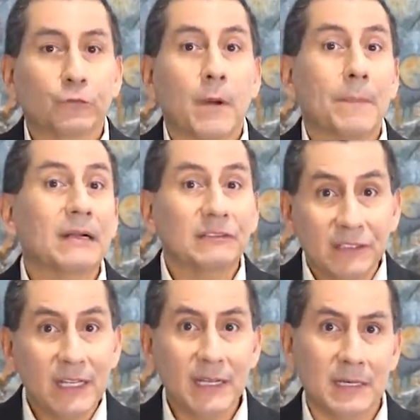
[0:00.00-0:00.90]
su papá
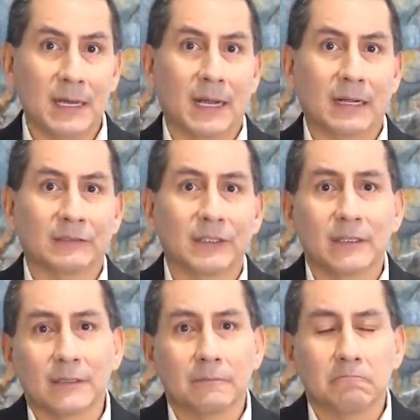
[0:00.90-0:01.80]
sigue en la casa,
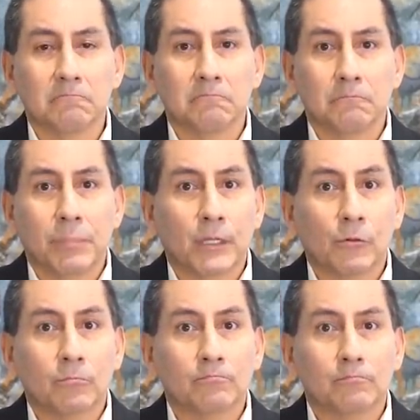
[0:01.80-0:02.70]

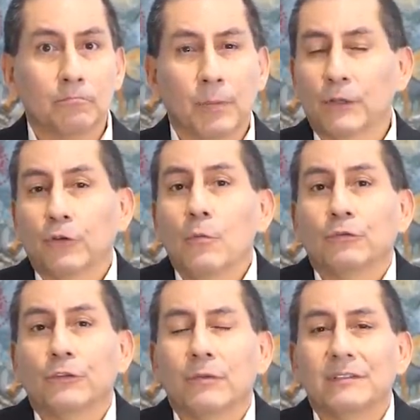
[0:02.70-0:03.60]
pero, pero es como
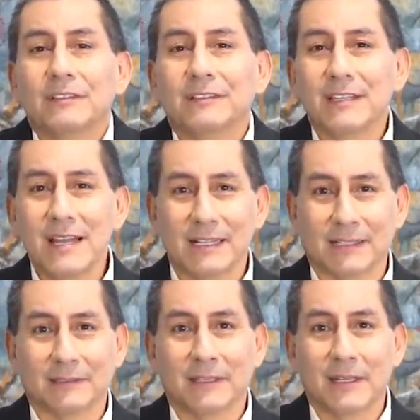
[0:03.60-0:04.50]
si no
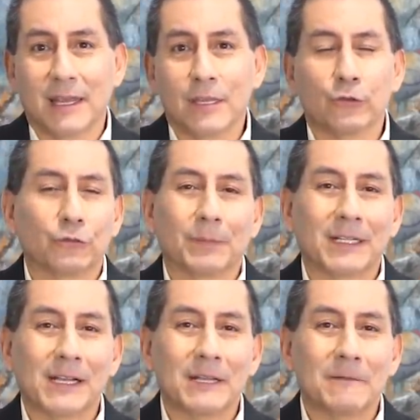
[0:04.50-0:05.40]
existieran ellos
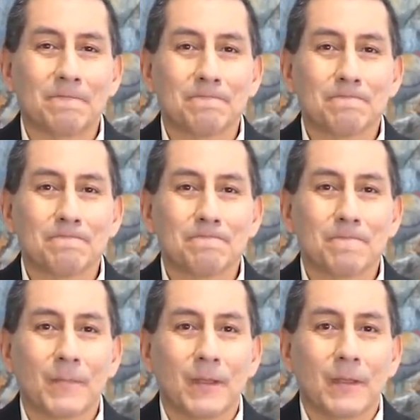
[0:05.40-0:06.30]
para él.
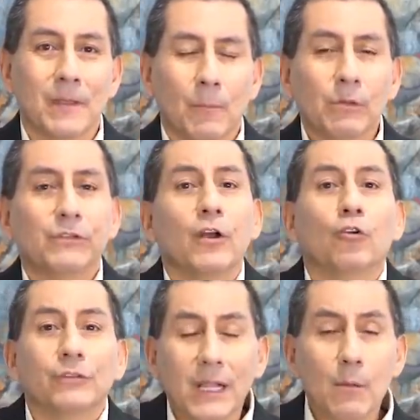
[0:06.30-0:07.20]
Por eso
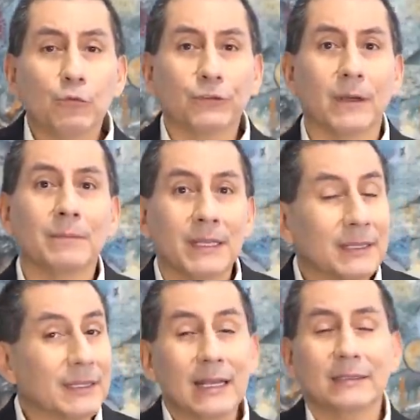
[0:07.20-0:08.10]
encontramos
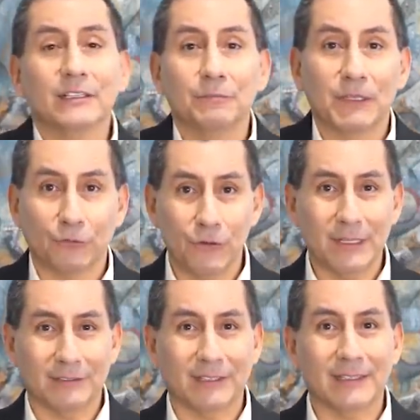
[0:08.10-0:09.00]
también tantas
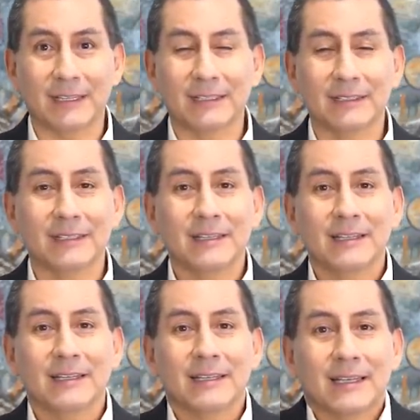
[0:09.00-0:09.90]
personas que tienen,
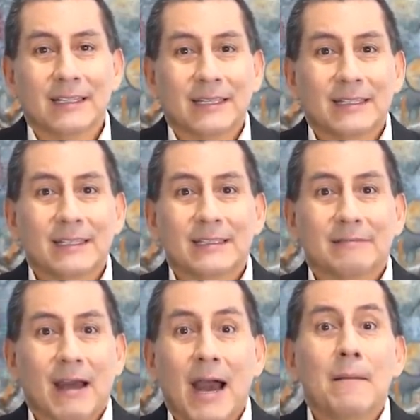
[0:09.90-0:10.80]
que tienen
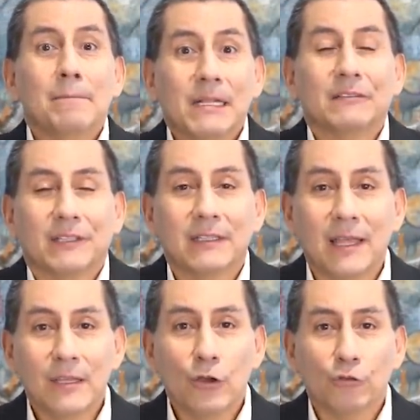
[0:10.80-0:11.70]
hambre y sed
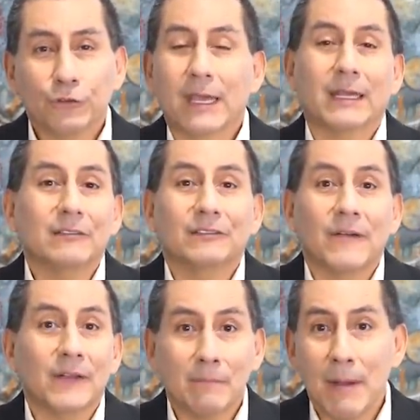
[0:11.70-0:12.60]
de Dios, que quieren
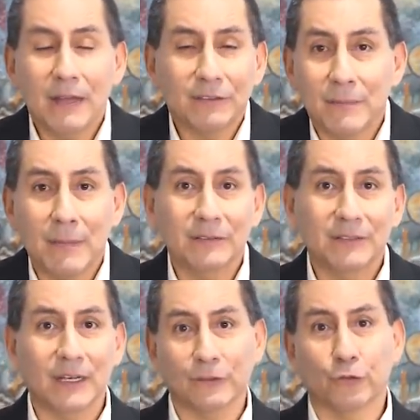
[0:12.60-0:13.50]
saber más y más
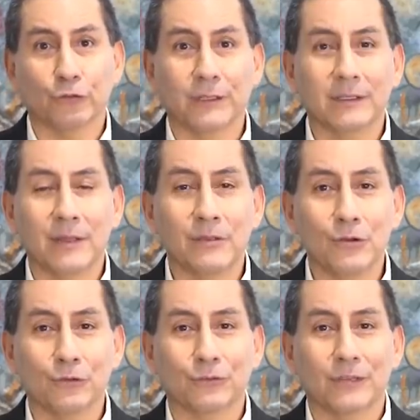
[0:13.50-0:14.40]
de las cosas de
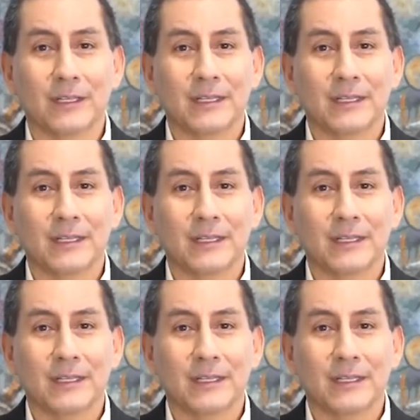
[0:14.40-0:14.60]
Dios